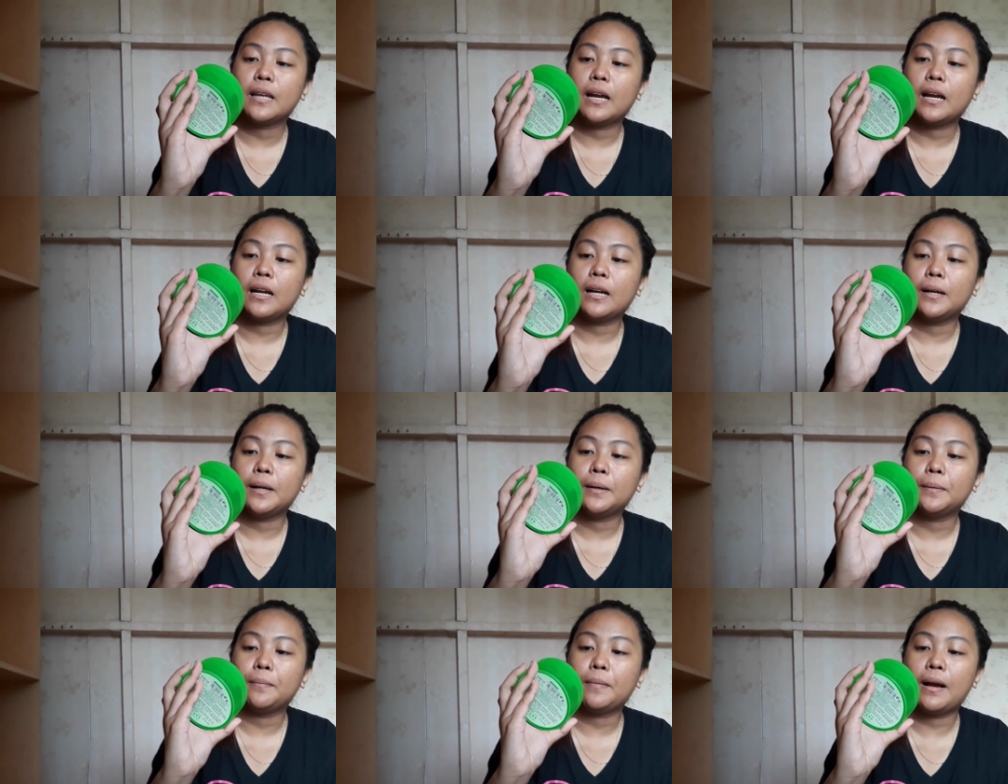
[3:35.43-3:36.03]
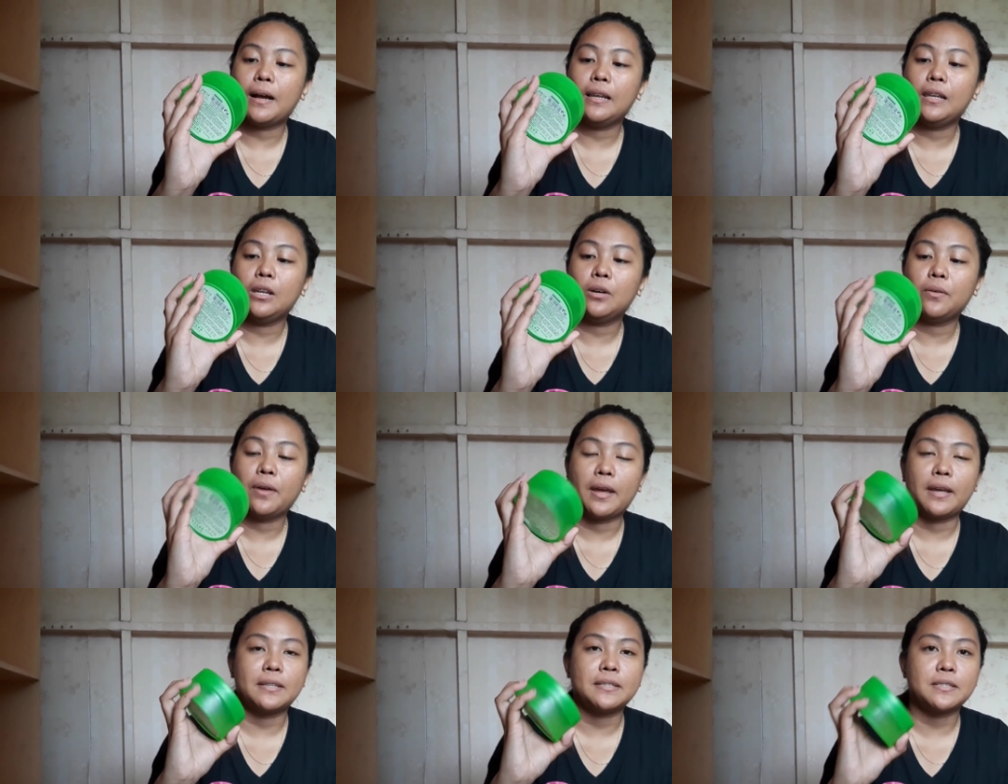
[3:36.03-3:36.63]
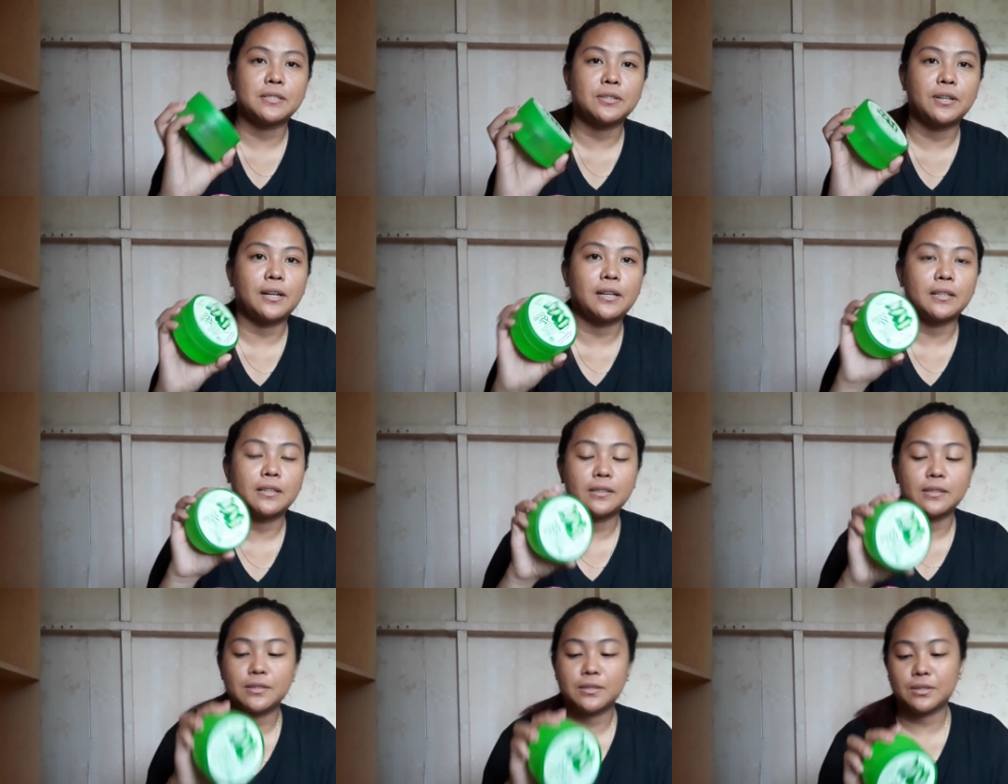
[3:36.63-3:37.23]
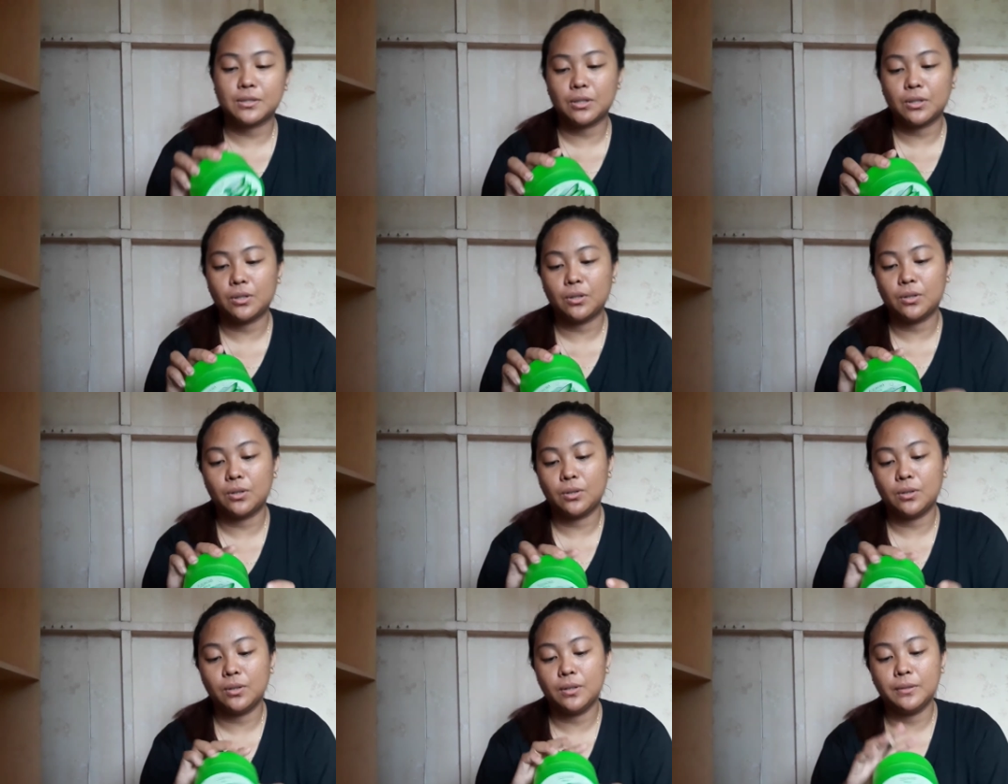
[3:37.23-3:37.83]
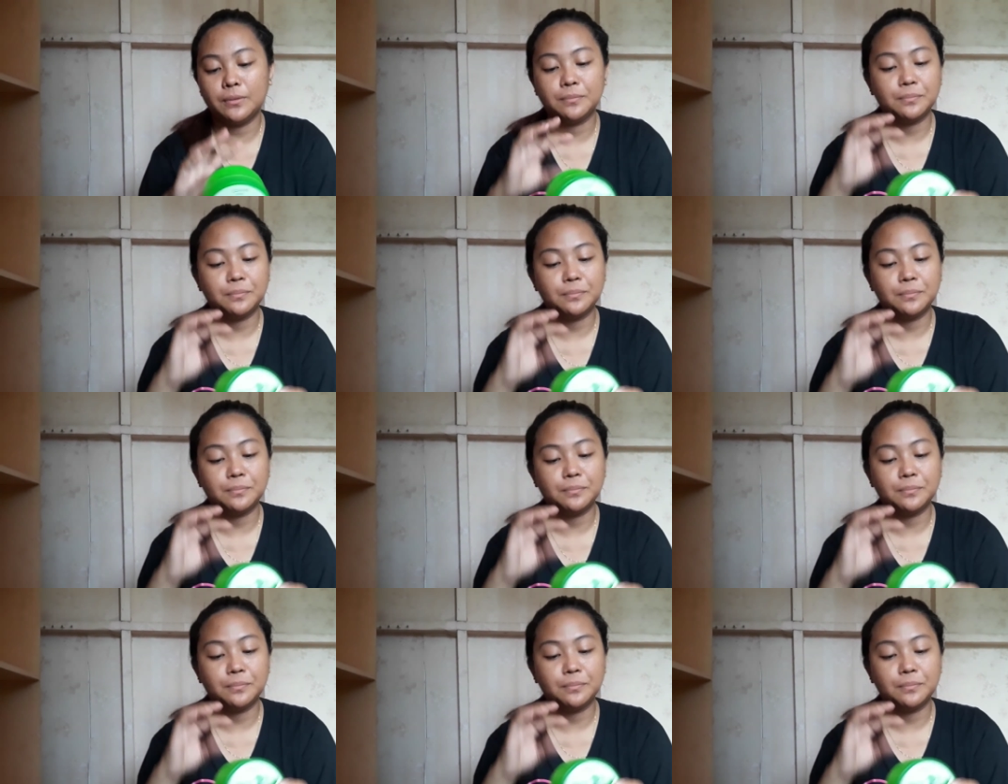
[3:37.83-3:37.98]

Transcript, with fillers: um, aloe extract. So,